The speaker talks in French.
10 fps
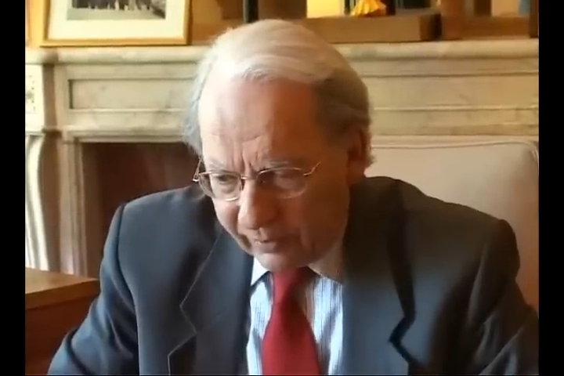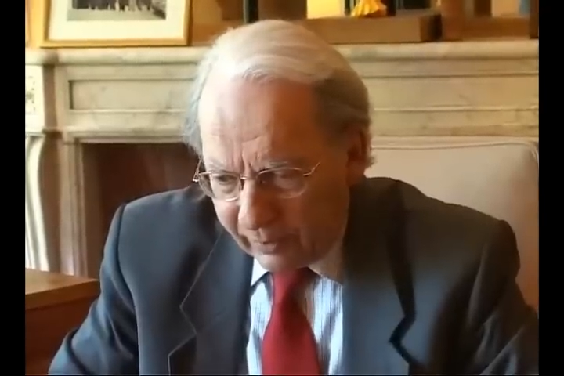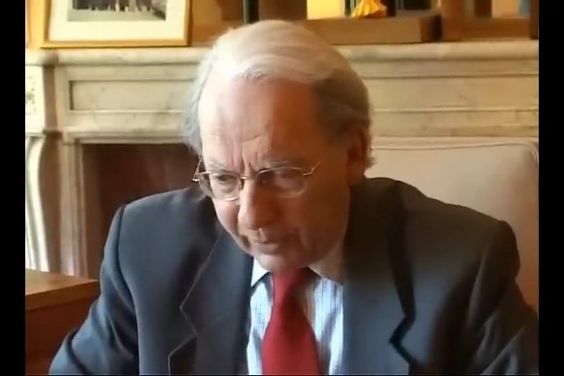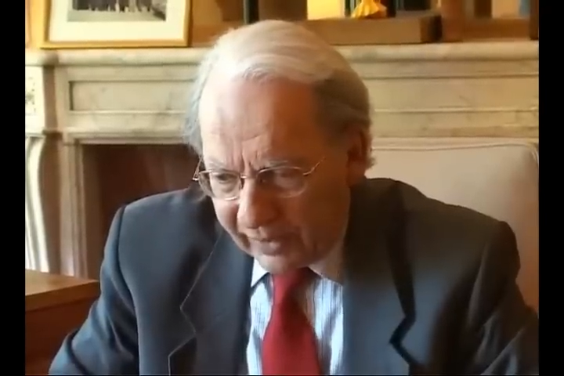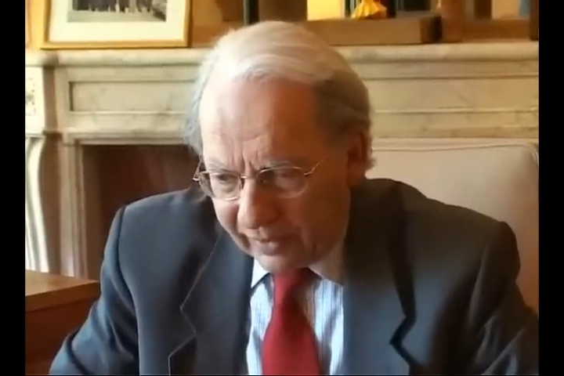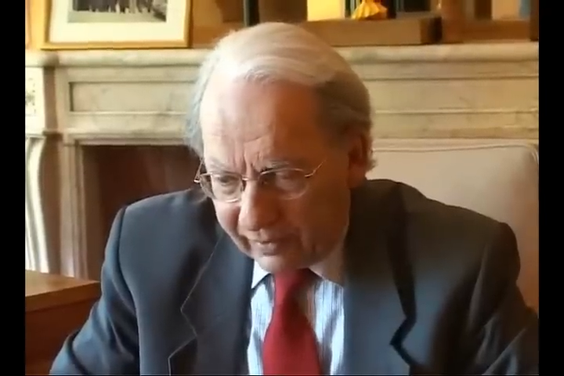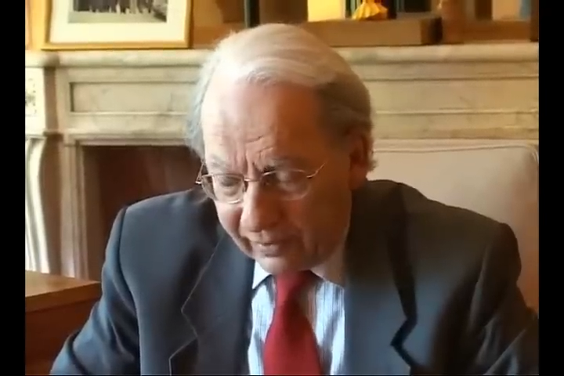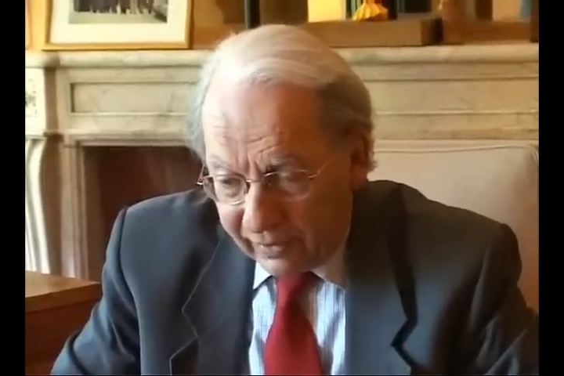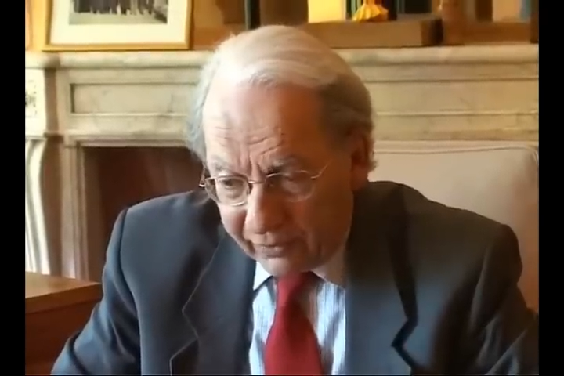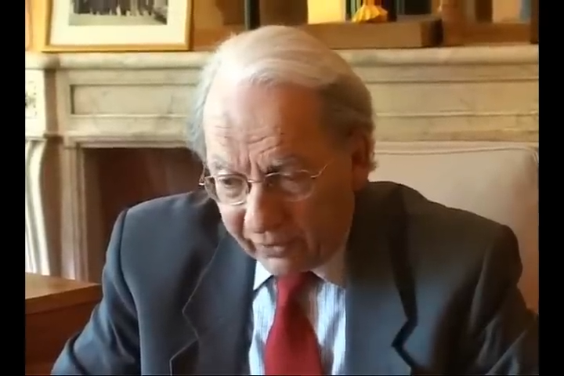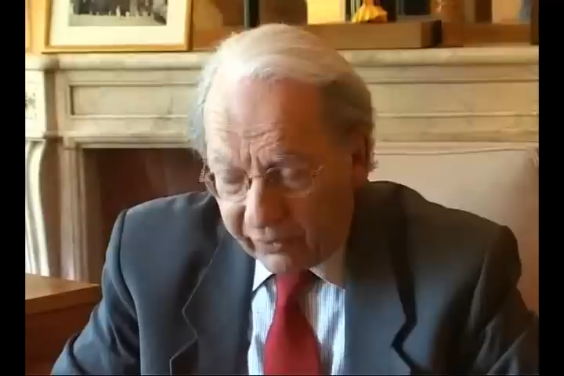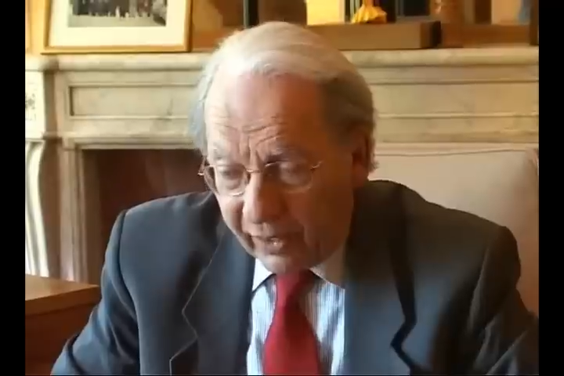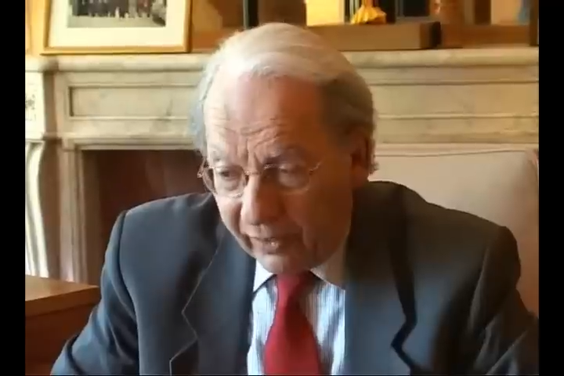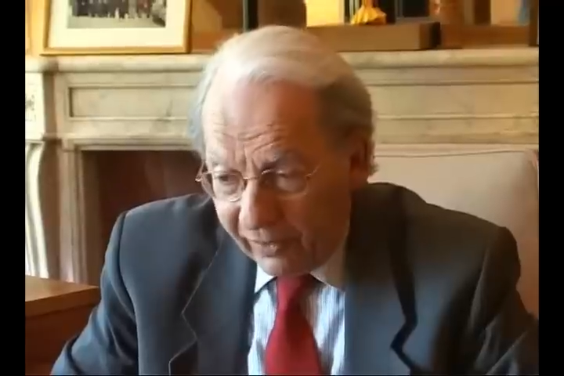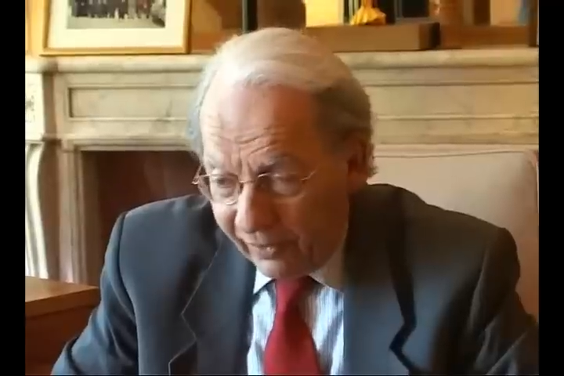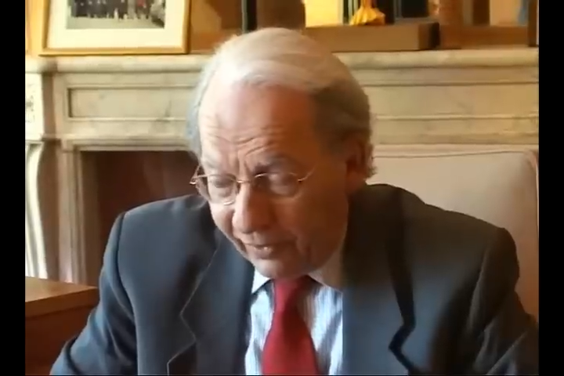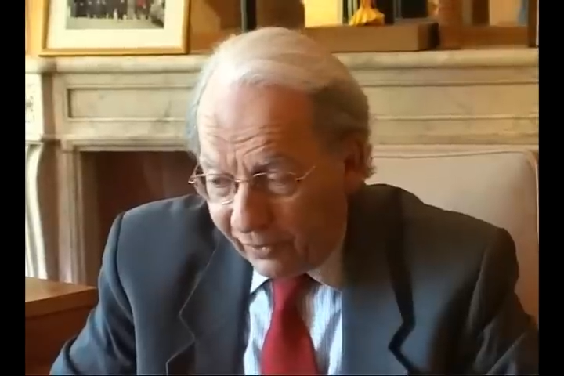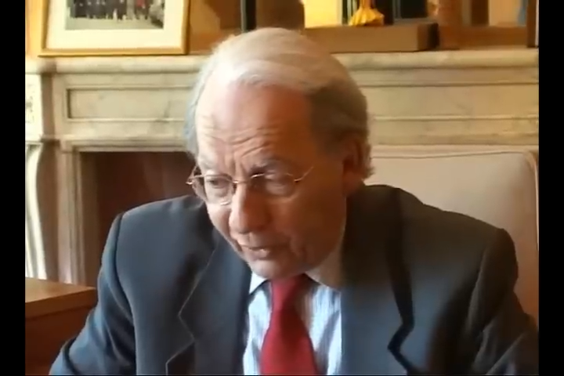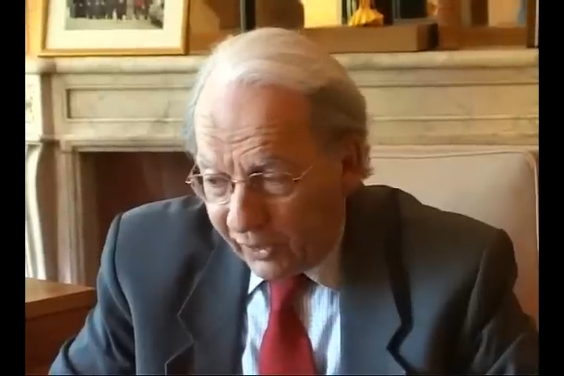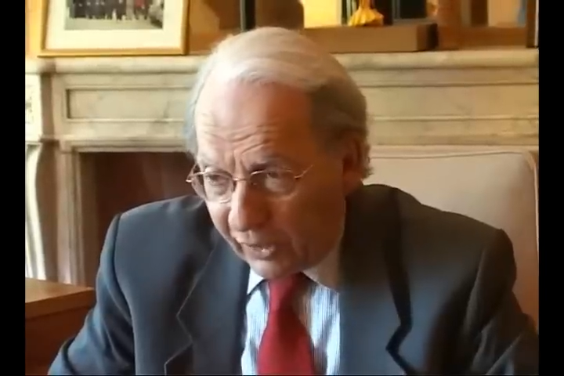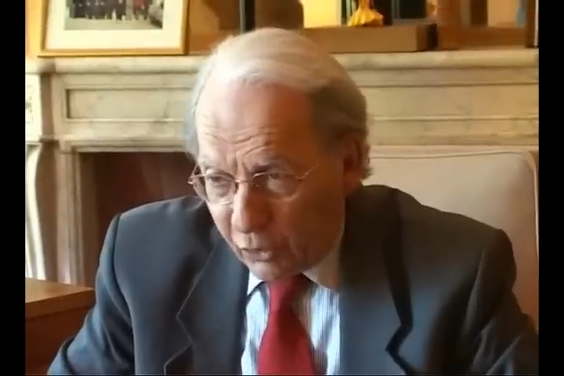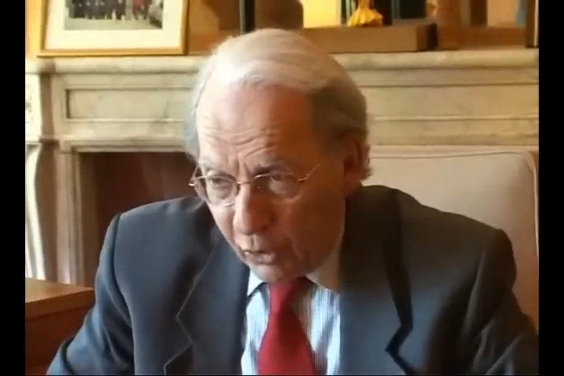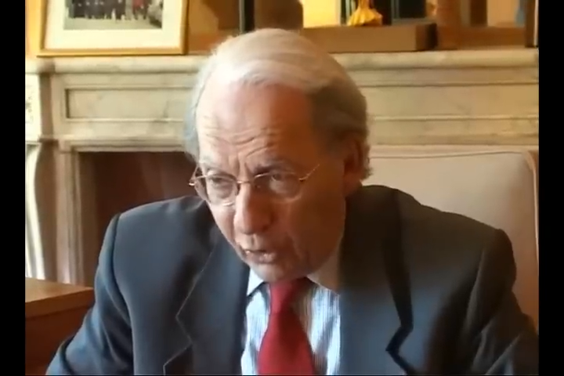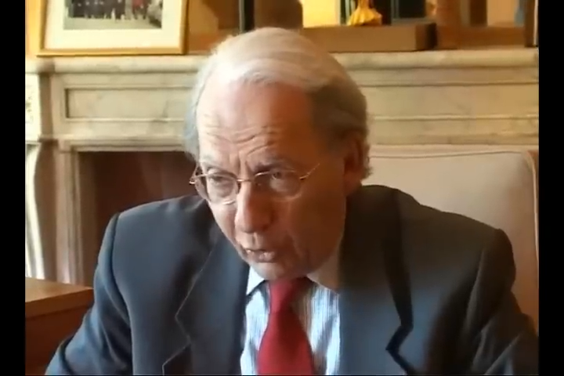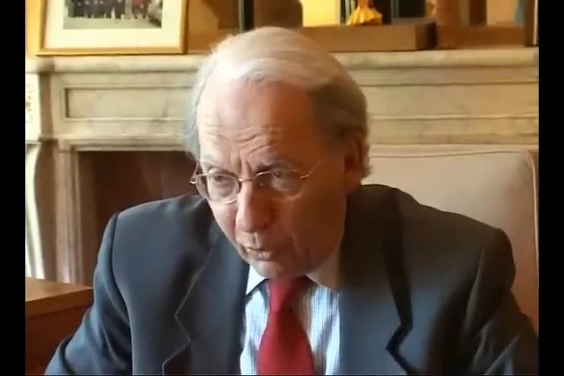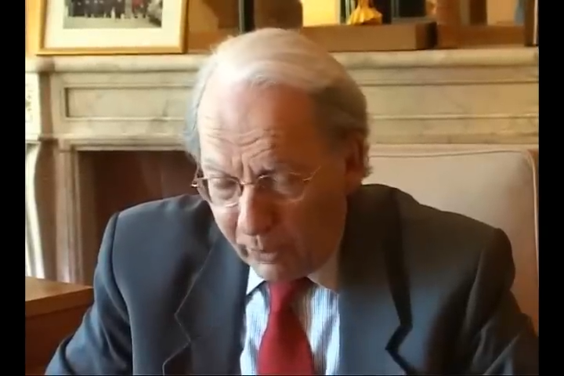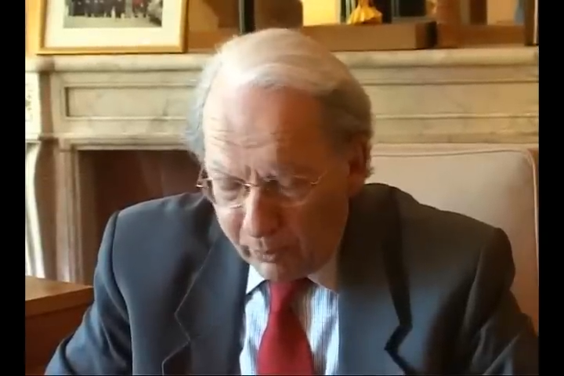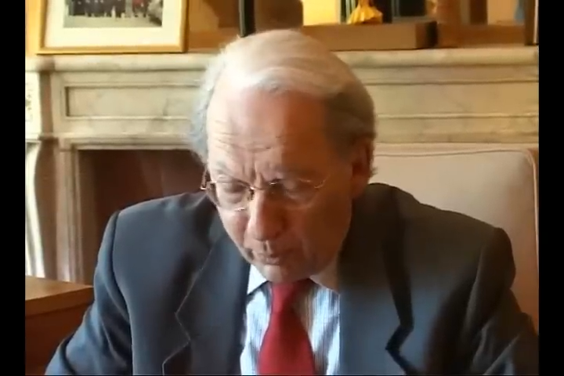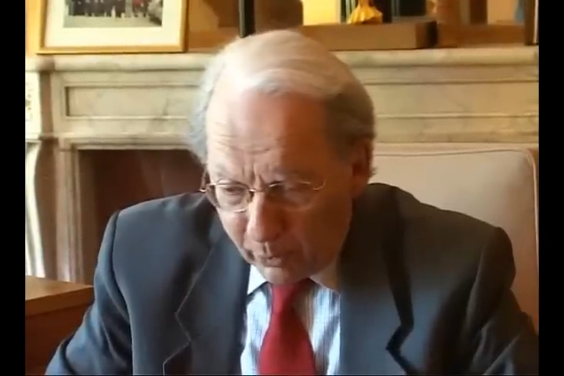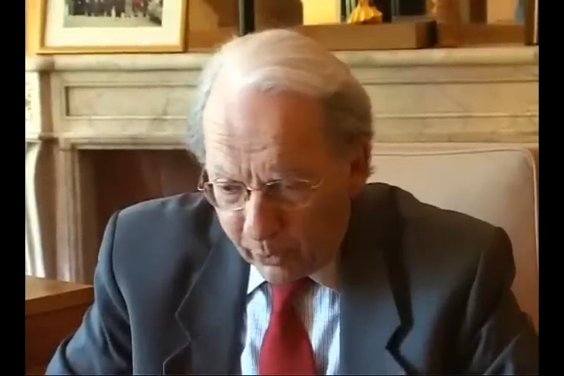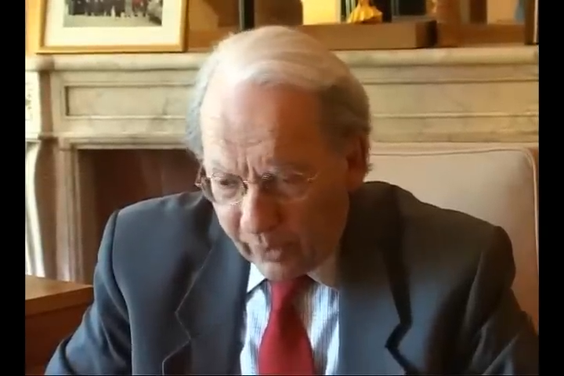en Amérique latine. Et certains dirigeants ont même,